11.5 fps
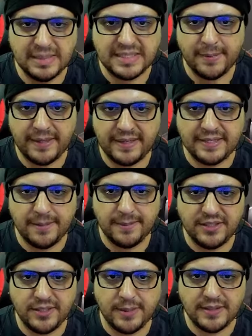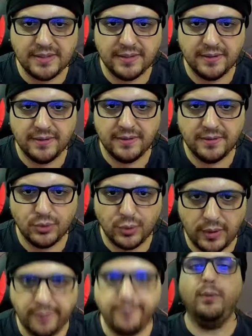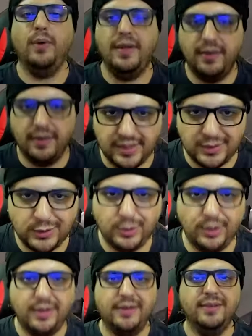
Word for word: Mesela bak gaza basınca biraz şöyle hafif öne atıyor ya.